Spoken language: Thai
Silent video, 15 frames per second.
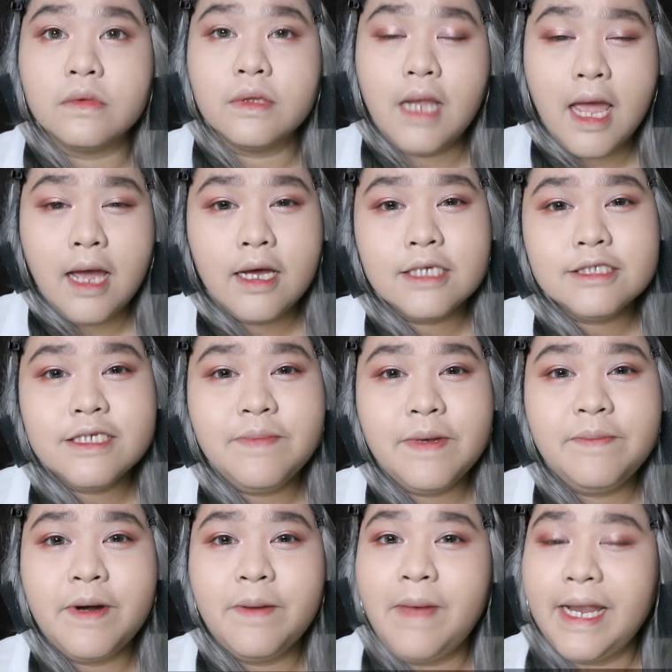ตาก็จะเป็น
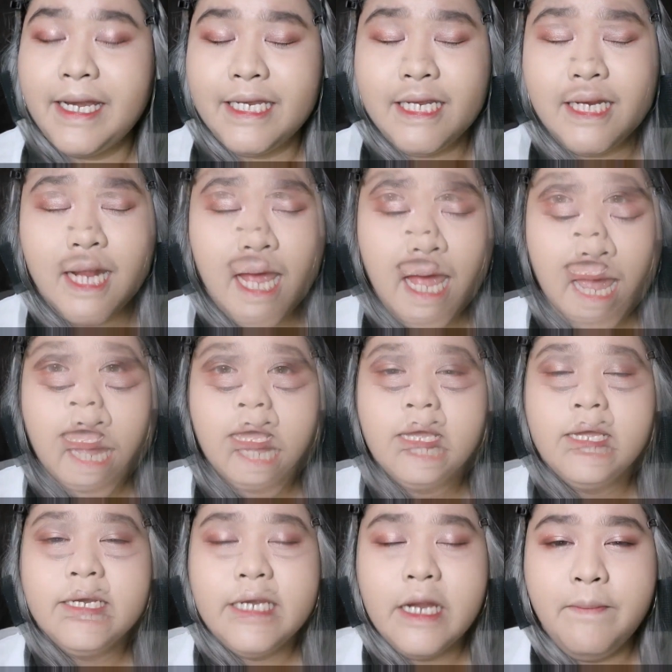ประมาณนี้นะคะ
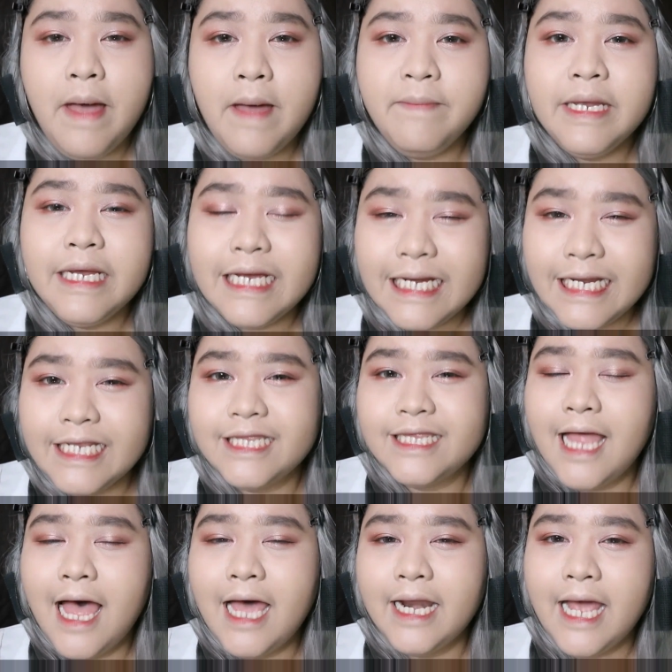เดี๋ยวปามไปกรีด
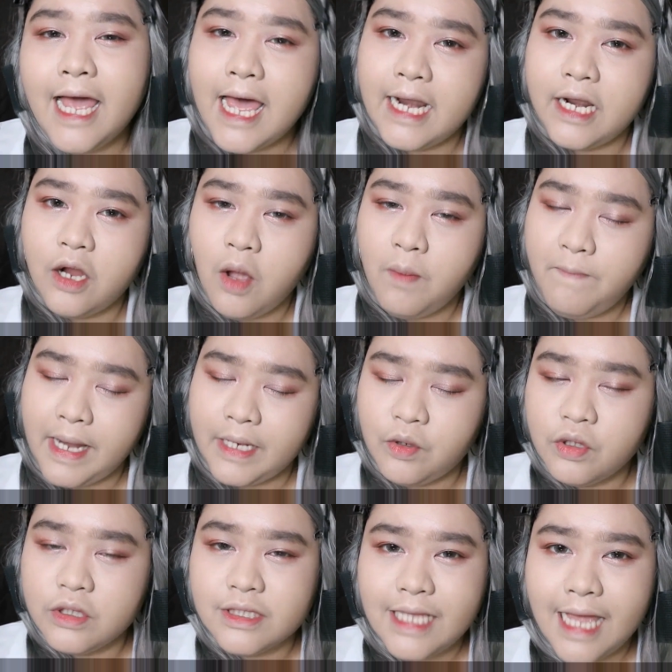ตานะคะแล้วก็ปัดข
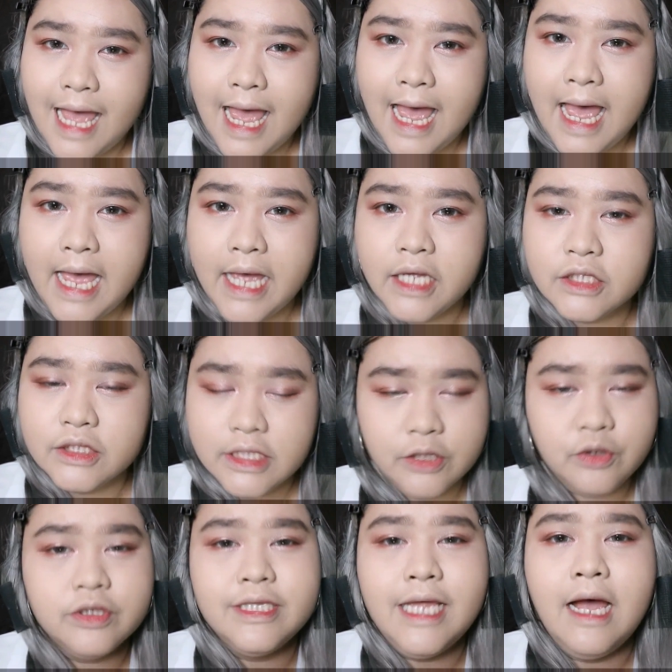นตาตี
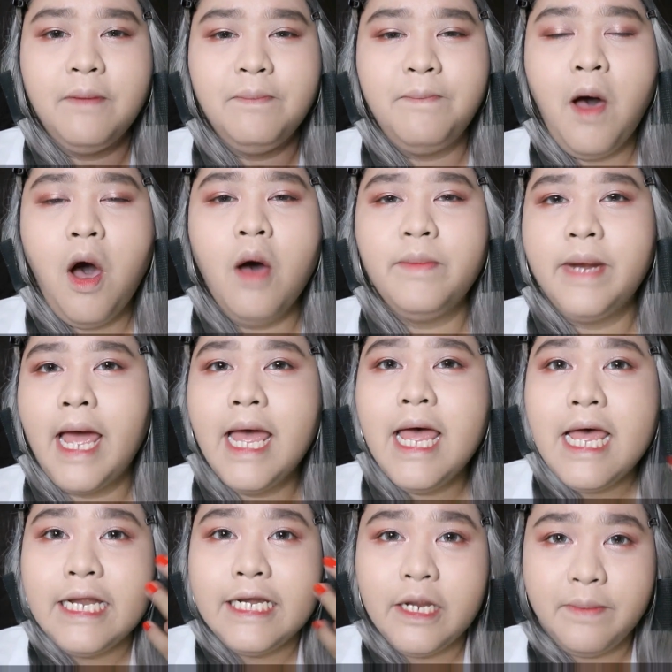ขนตาปลอมนะคะ
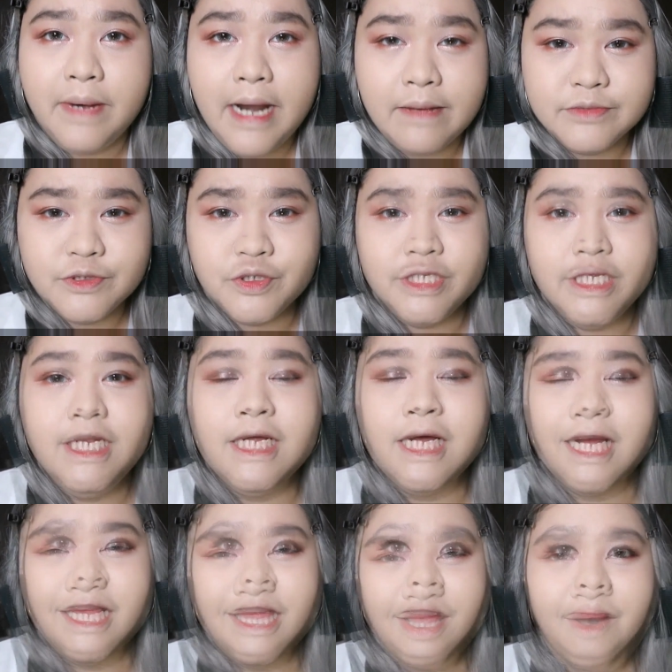เดี๋ยวมาทำส่วนที่เหลือ
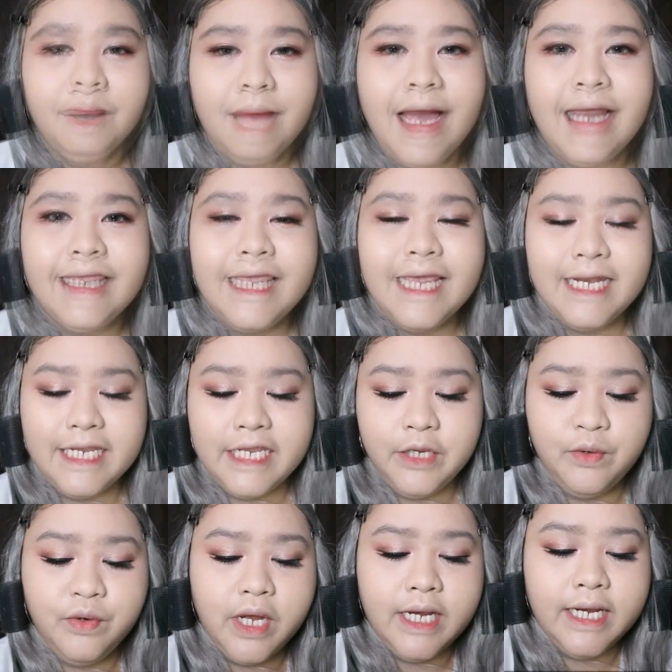กันต่อมาเขียนคิ้ว
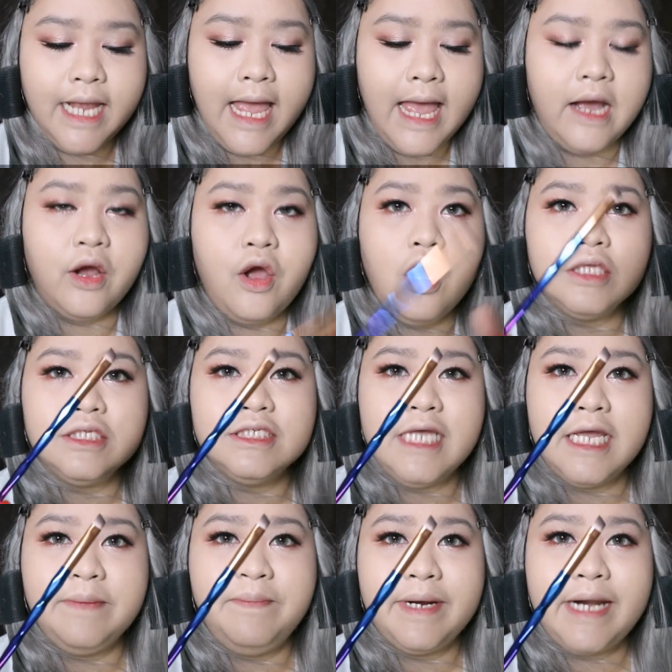กันค่ะก็จะใช้
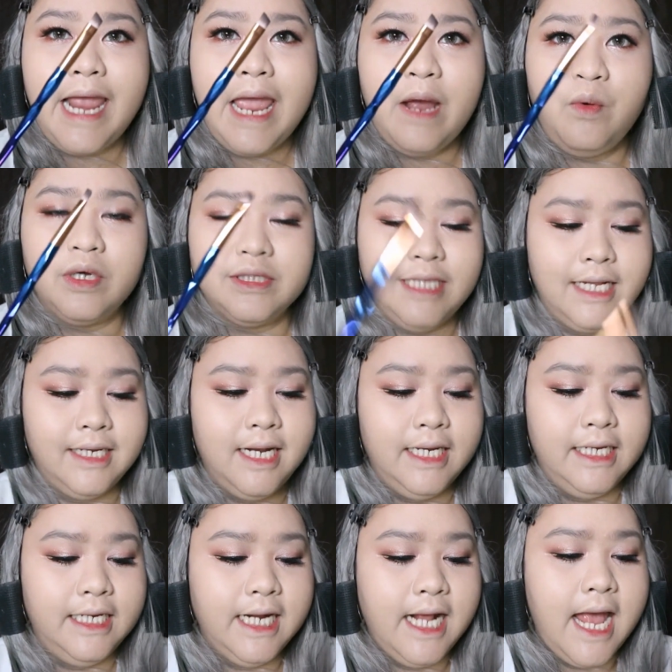แปรงหัวตัดอัน
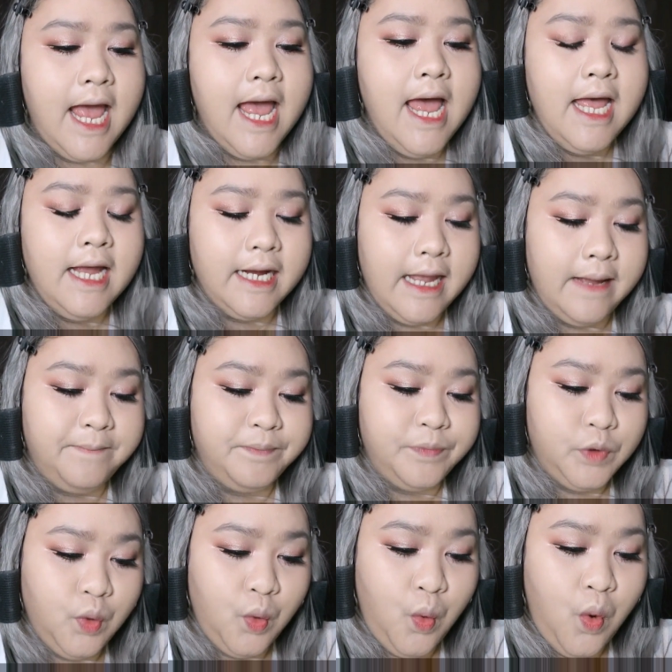นี้นะคะกับ
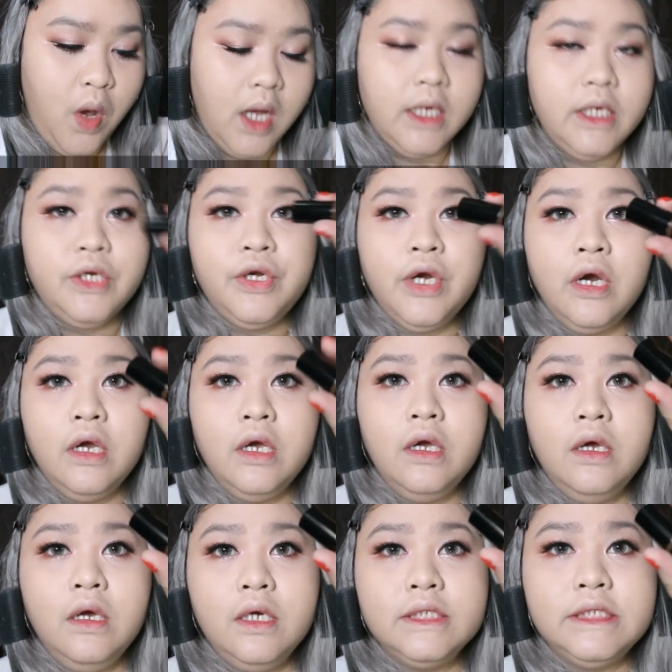ตัวเธอ
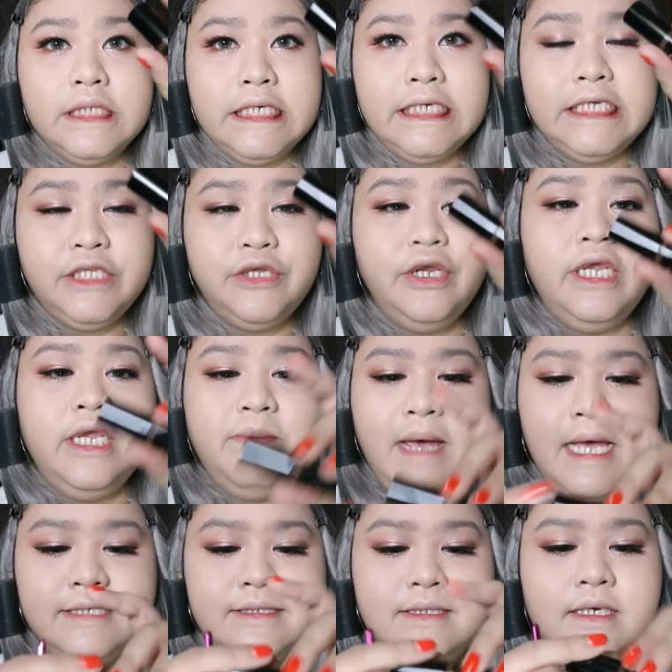T3
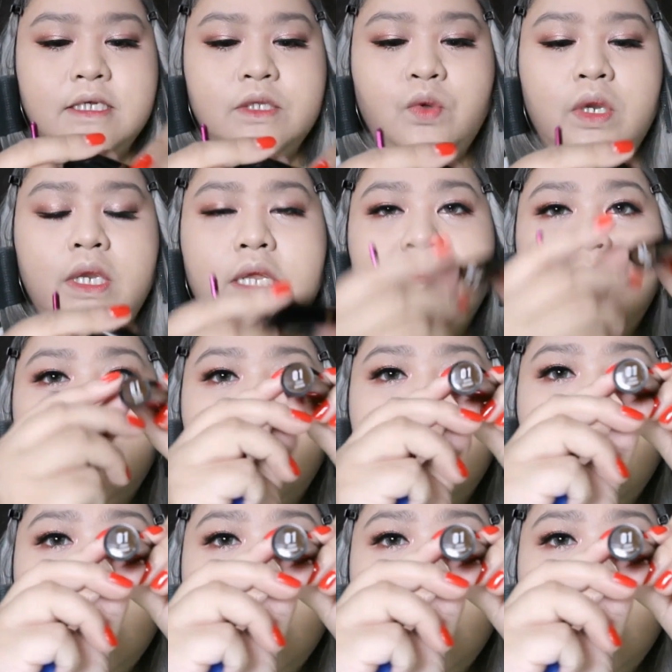Master ตัวนี้เบอร์